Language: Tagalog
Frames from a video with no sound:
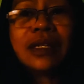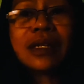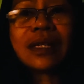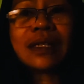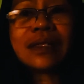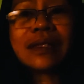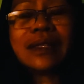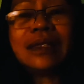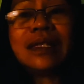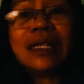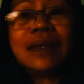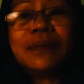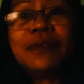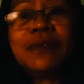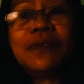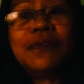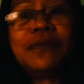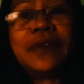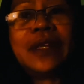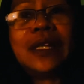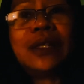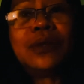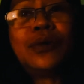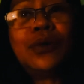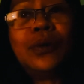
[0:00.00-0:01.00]
Kasi
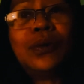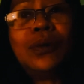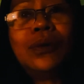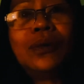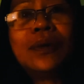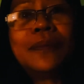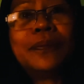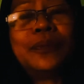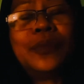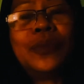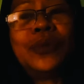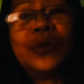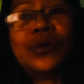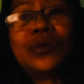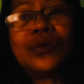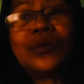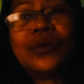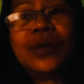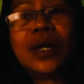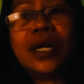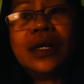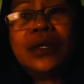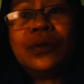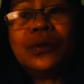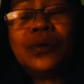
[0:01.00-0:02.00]
nafe-feel ko lang po kung
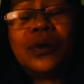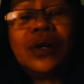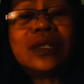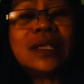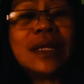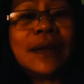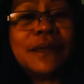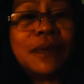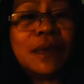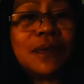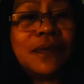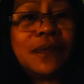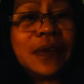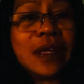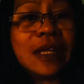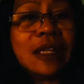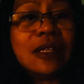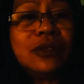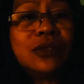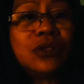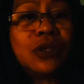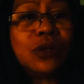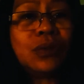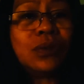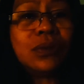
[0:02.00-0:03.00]
ano ang nafe-feel
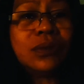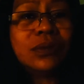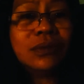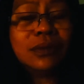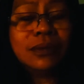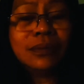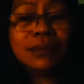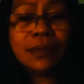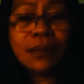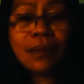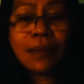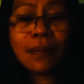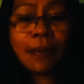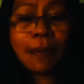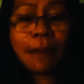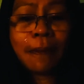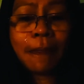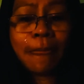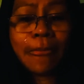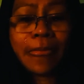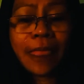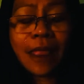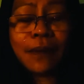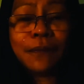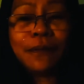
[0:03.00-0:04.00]
niyo.
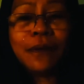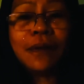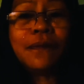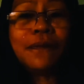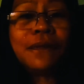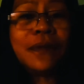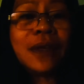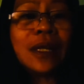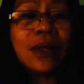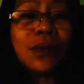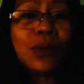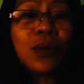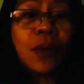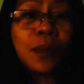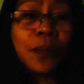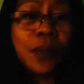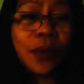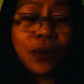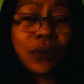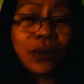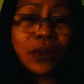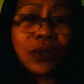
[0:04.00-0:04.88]
Nafe-feel ko po.